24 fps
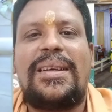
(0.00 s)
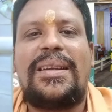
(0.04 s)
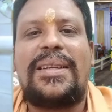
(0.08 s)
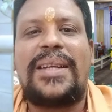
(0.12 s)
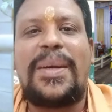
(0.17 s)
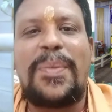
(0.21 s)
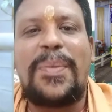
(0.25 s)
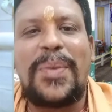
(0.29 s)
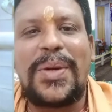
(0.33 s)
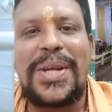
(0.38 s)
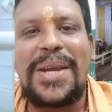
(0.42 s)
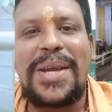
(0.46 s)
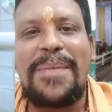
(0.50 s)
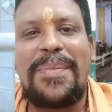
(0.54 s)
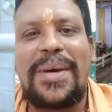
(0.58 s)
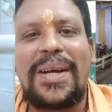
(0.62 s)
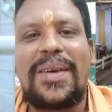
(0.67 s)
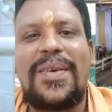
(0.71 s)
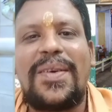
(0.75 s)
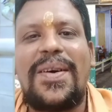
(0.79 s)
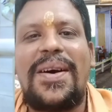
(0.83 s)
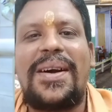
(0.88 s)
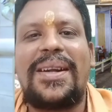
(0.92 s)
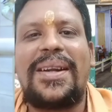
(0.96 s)
நம்முடைய
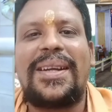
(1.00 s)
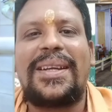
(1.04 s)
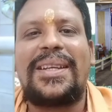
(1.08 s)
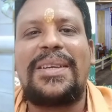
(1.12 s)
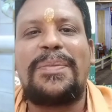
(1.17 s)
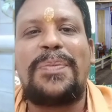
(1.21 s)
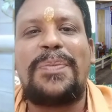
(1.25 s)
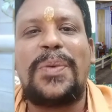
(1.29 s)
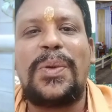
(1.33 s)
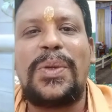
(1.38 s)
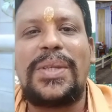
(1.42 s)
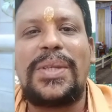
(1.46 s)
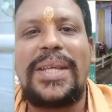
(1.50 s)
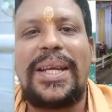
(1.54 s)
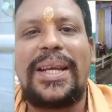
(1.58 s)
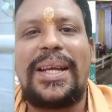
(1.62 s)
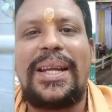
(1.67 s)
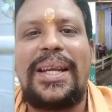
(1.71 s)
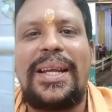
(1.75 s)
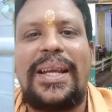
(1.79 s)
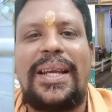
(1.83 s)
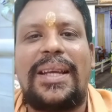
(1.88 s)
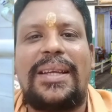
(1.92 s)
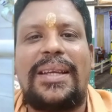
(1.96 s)
பகவானுக்கு
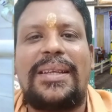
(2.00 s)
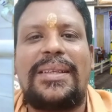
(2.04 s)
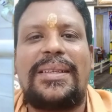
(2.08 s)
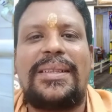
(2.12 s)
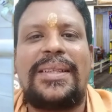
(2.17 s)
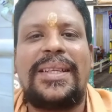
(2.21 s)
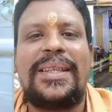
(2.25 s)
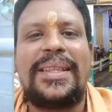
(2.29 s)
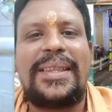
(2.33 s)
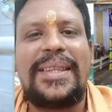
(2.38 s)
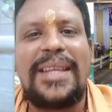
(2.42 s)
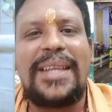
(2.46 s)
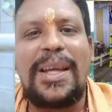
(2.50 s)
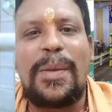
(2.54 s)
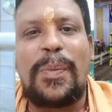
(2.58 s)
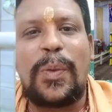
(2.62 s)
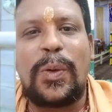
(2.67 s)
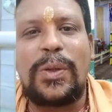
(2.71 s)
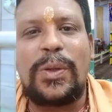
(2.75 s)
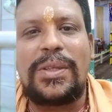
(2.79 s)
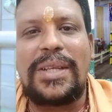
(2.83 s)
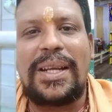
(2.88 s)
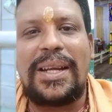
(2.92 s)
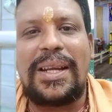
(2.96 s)
பூஜைகளை நித்திய
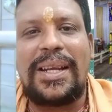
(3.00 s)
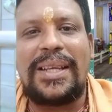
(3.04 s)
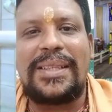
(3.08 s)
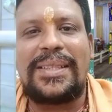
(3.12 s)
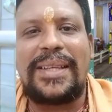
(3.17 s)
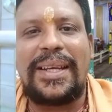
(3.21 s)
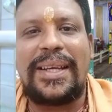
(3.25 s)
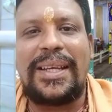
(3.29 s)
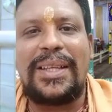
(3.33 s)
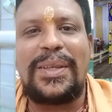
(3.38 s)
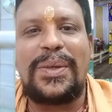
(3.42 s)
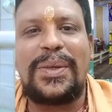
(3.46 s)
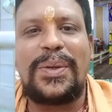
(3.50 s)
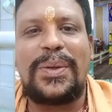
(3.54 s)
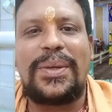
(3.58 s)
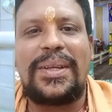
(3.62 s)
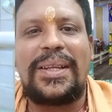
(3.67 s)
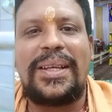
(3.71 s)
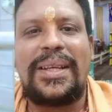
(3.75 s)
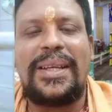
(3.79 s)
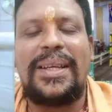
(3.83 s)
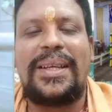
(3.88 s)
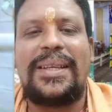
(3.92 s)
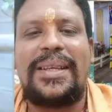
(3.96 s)
பூஜைகளை செய்து
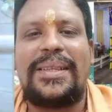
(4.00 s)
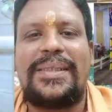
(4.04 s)
கொண்டு